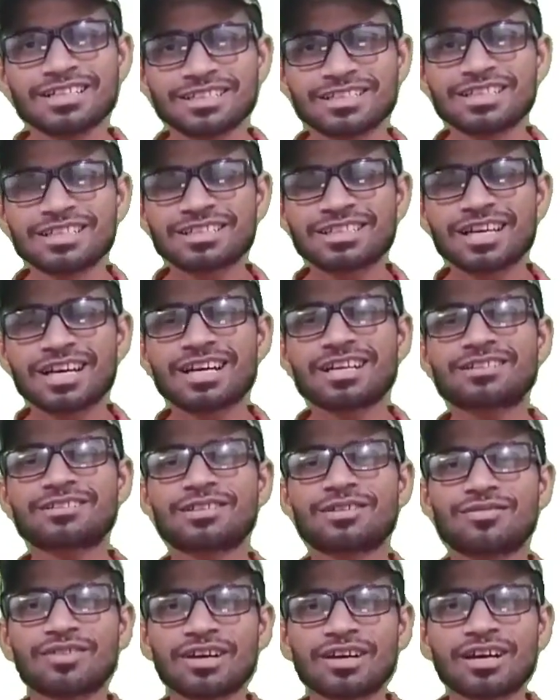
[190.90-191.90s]
ये था
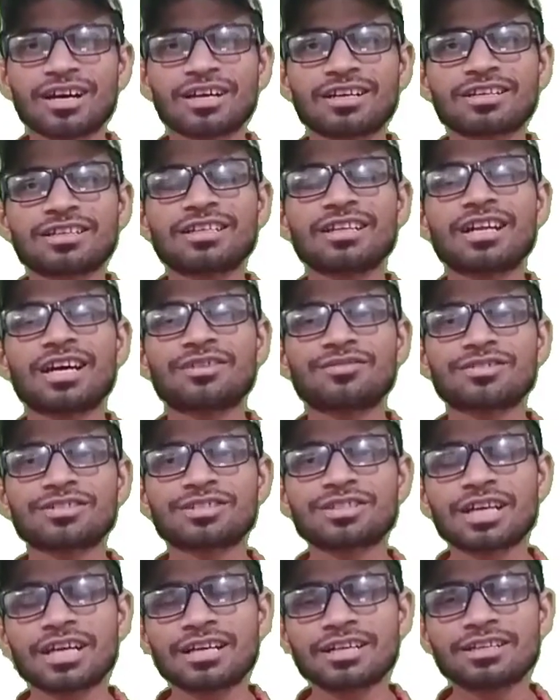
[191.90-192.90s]
शफा खान की लाइफ
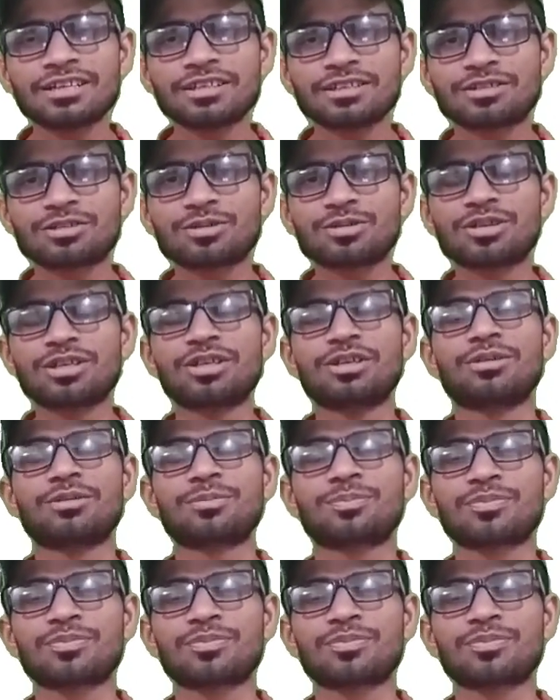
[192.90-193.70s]
स्टाइल की स्टोरी